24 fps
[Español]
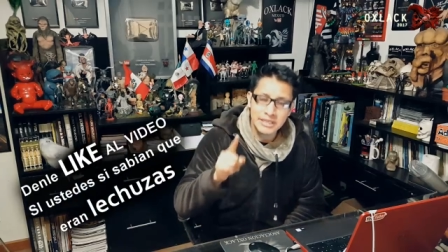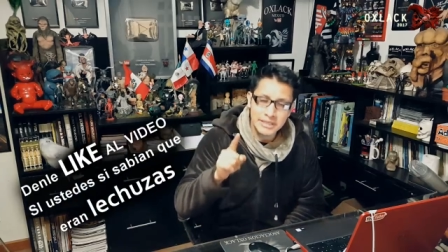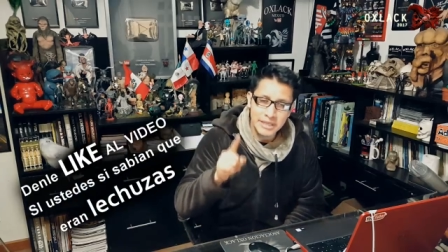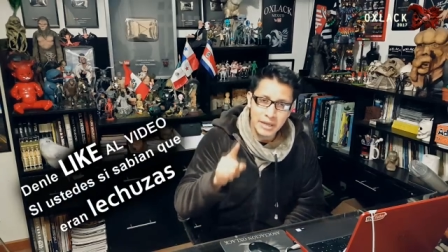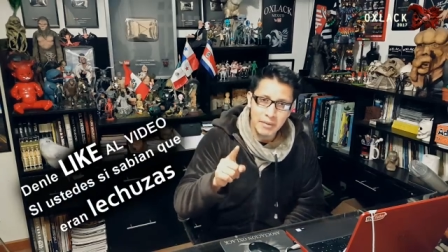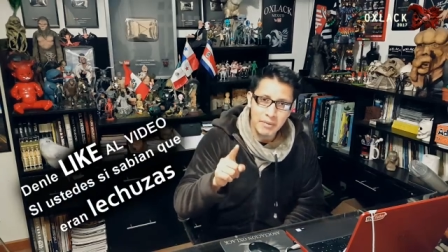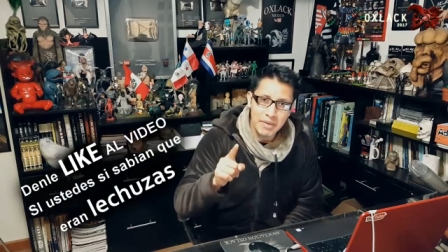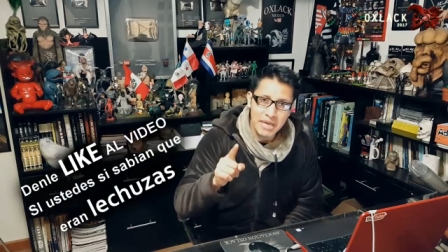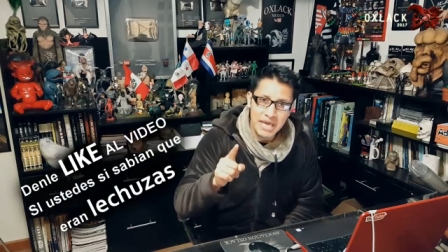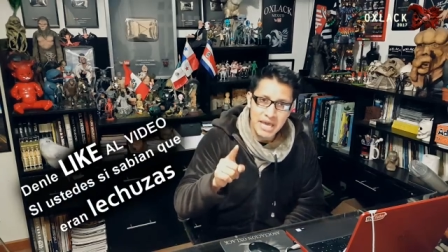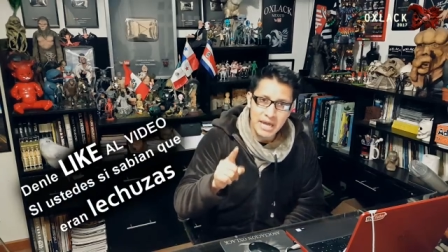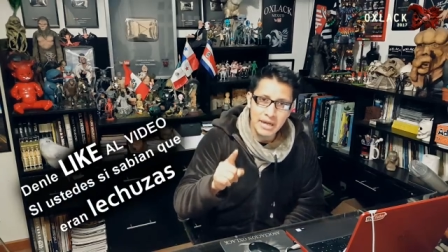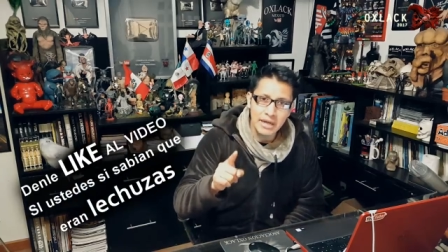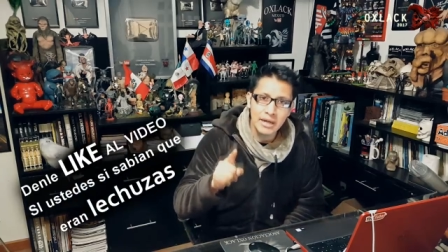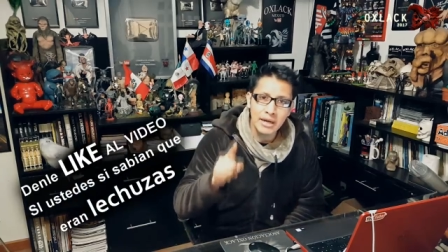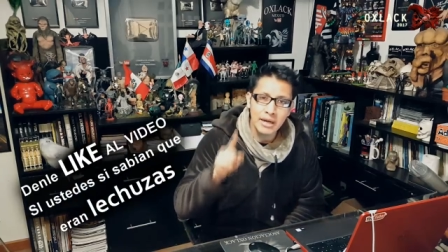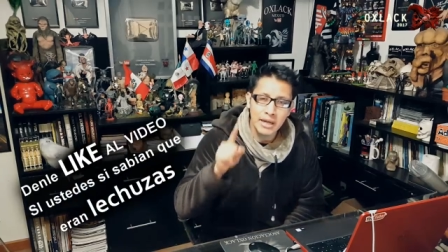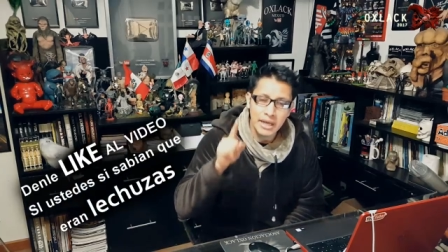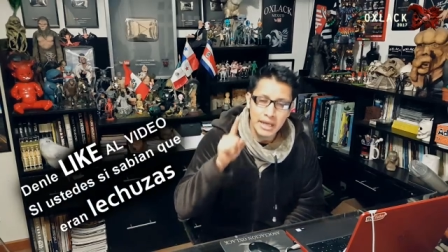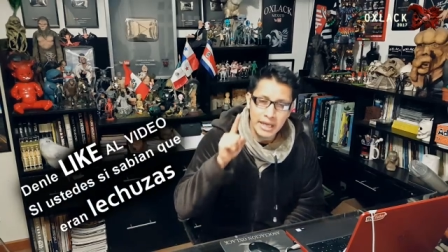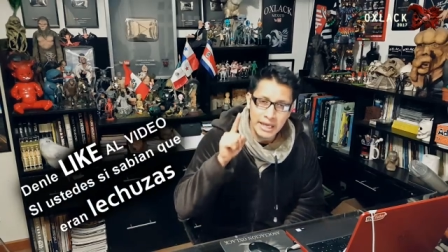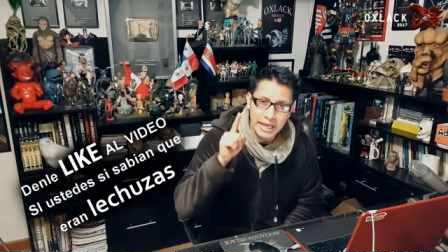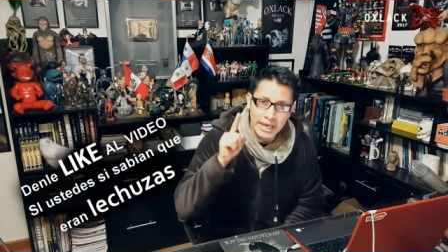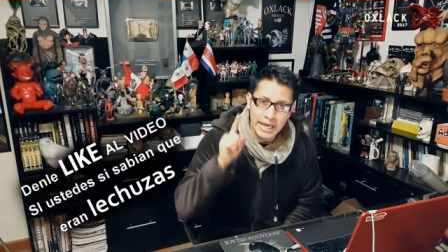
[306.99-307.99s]
sabían
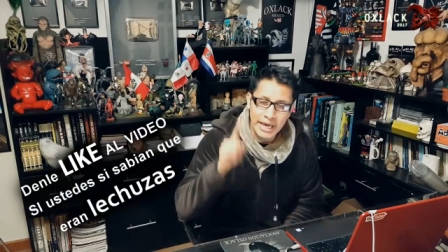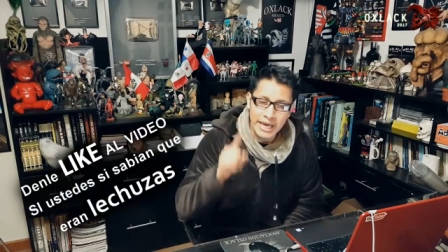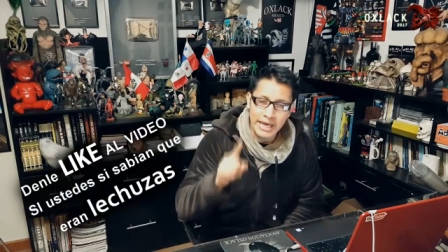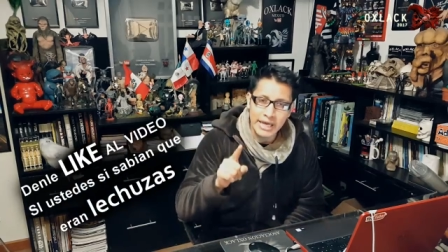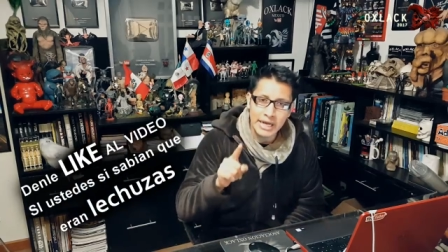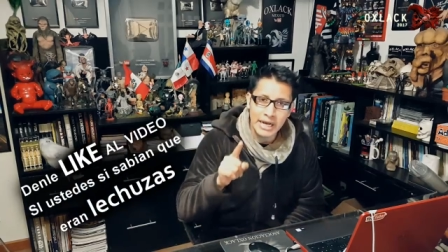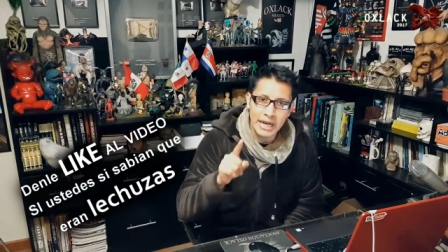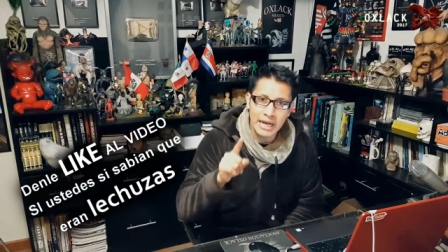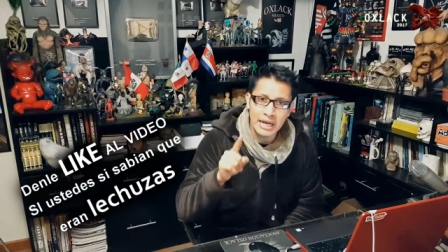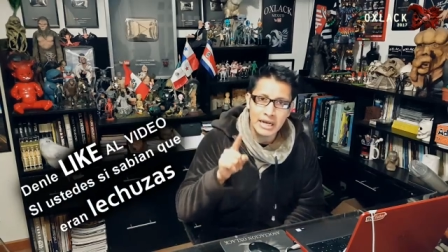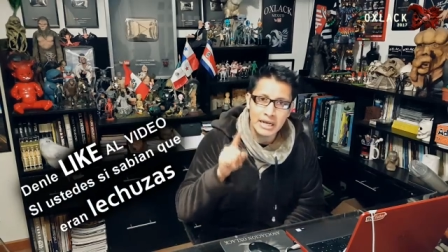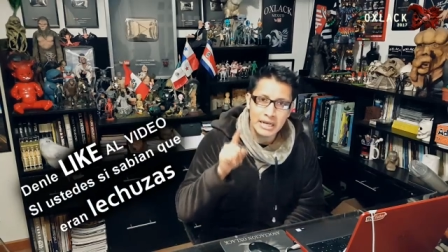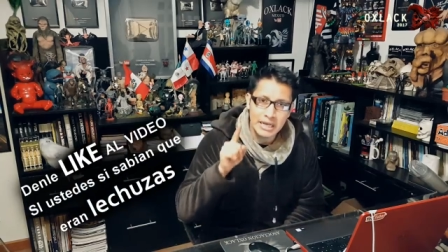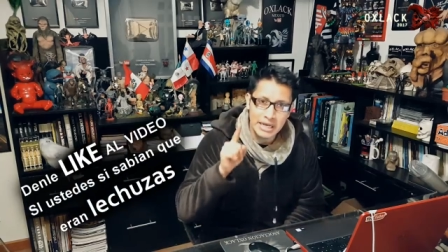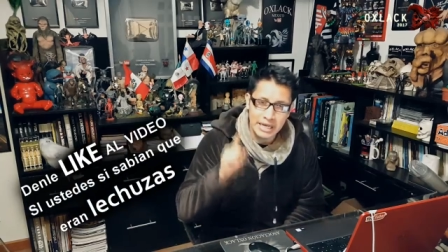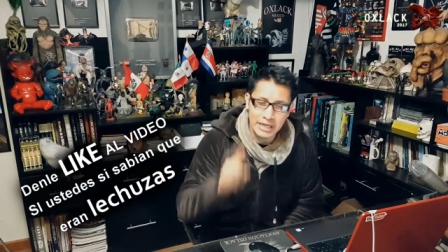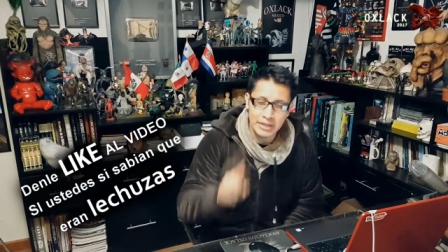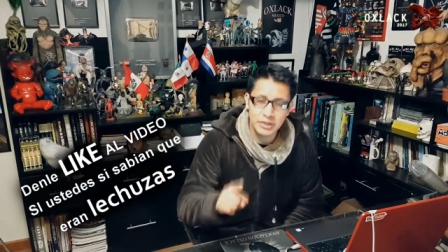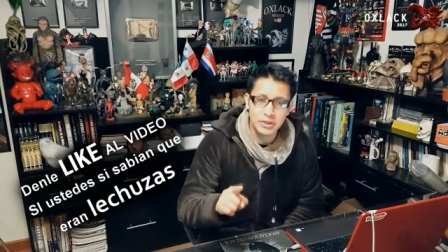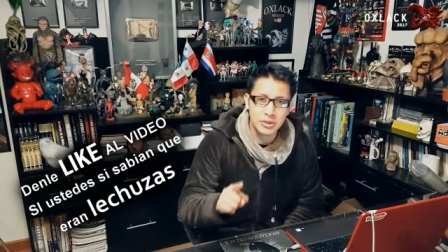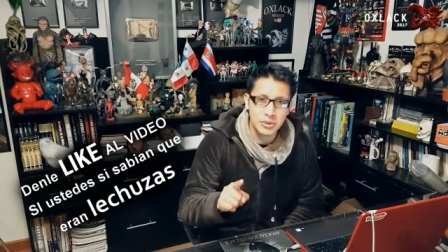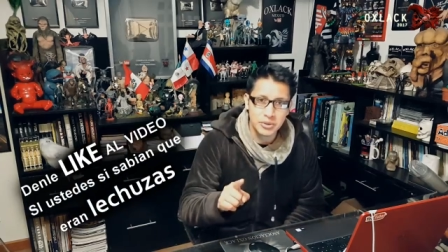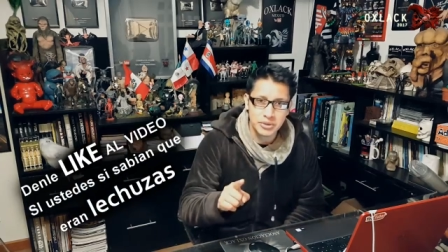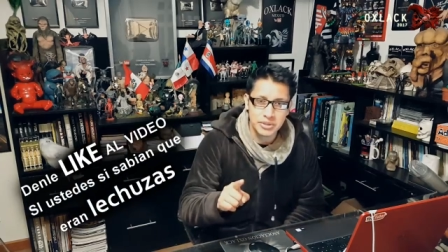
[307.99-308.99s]
que eran
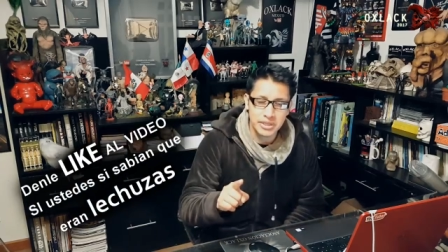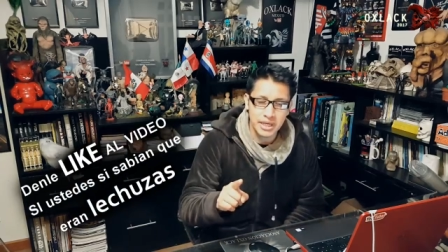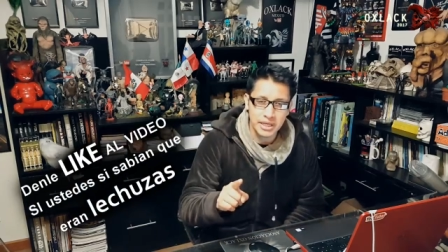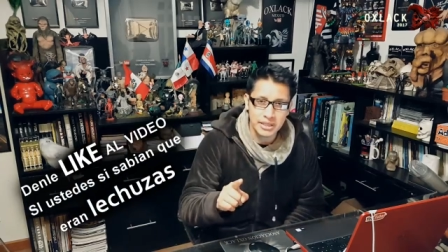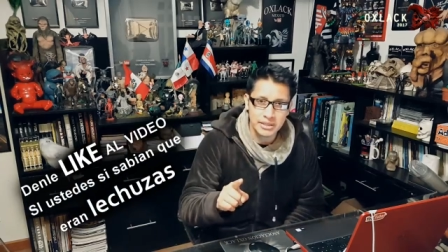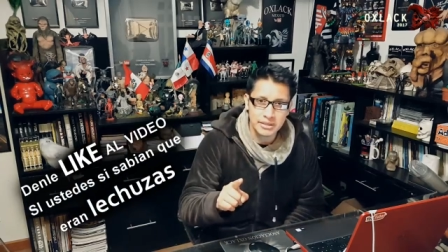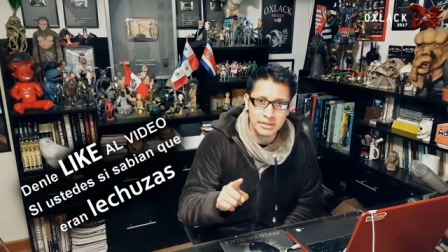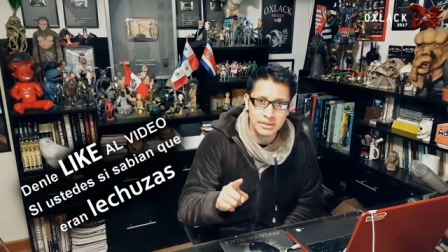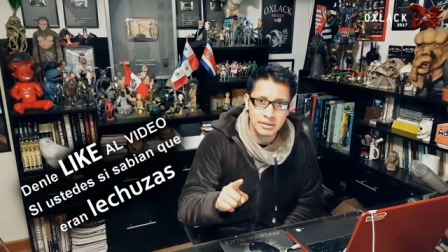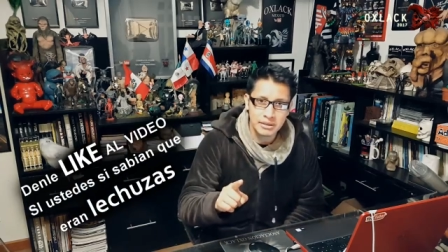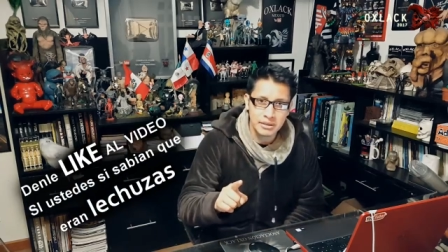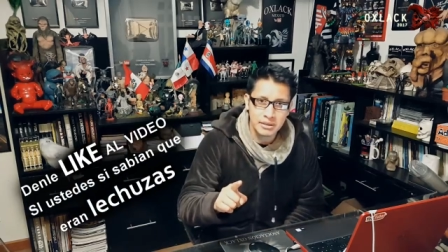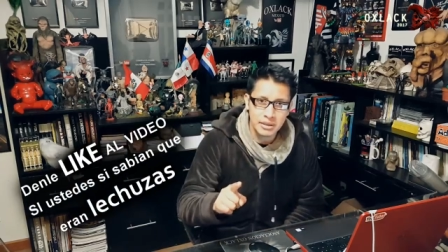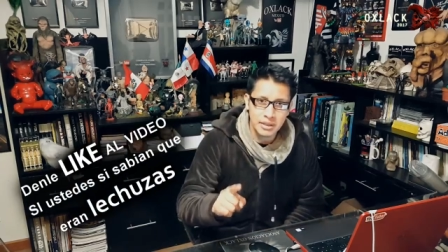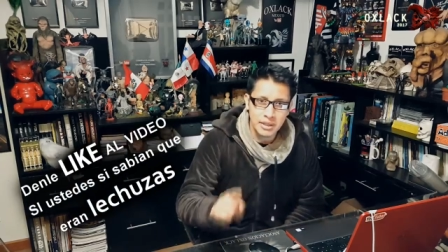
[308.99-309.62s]
lechuzas.